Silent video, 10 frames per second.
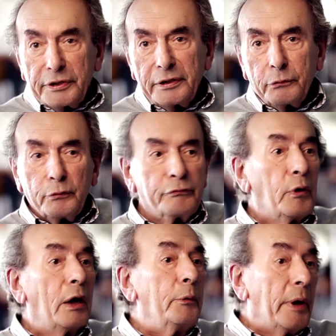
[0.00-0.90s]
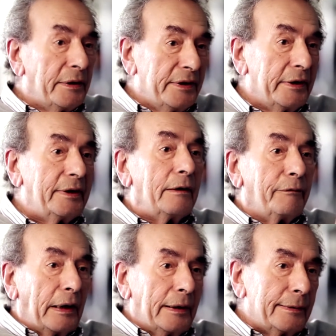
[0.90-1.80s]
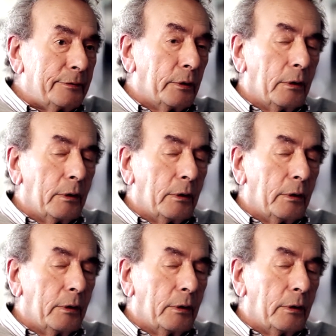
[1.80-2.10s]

dit qu'une voix lui a dit qu'il fallait se